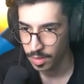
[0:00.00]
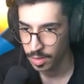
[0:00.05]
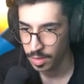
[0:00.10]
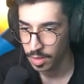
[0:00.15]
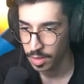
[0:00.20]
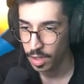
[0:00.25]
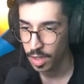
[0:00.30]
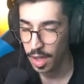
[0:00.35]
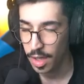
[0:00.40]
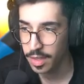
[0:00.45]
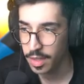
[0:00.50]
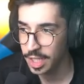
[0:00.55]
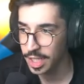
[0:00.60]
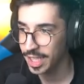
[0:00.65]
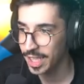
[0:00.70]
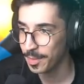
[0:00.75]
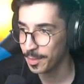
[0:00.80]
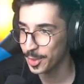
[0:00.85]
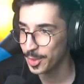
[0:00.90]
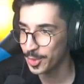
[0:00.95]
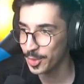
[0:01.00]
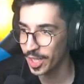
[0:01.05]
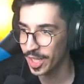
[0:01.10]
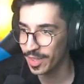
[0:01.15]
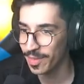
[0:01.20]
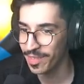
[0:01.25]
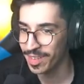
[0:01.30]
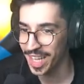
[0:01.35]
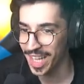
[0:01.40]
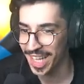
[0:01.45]
هذا اللي قبل شوي
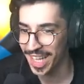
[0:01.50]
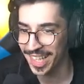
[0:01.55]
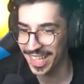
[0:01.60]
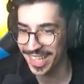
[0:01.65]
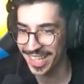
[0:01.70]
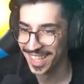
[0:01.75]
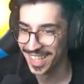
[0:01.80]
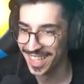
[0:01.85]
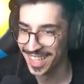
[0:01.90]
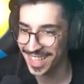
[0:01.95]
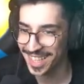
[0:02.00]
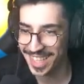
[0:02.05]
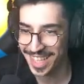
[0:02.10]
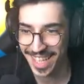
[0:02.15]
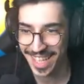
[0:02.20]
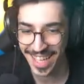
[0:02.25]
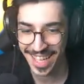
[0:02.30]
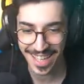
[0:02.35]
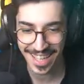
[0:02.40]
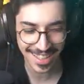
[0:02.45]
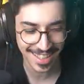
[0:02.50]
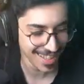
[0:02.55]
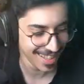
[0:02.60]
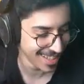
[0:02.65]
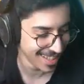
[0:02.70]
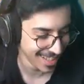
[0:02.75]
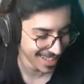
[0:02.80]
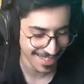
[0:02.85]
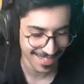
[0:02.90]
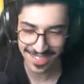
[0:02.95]
معي اوكي اوكي
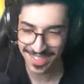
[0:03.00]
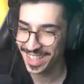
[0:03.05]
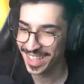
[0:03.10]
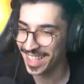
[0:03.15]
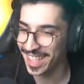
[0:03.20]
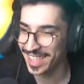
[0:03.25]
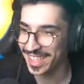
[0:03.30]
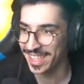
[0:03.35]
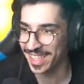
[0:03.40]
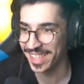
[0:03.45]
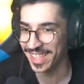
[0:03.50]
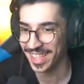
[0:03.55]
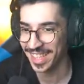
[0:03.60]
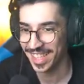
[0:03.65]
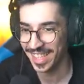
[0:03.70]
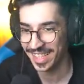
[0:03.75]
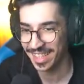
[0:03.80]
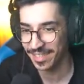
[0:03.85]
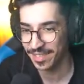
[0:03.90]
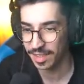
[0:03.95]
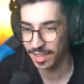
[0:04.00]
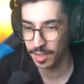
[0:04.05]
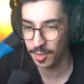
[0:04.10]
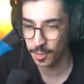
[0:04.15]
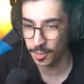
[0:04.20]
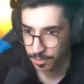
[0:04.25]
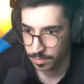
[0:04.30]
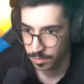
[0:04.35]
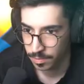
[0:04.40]
الحمد لله سجل الهدف الاول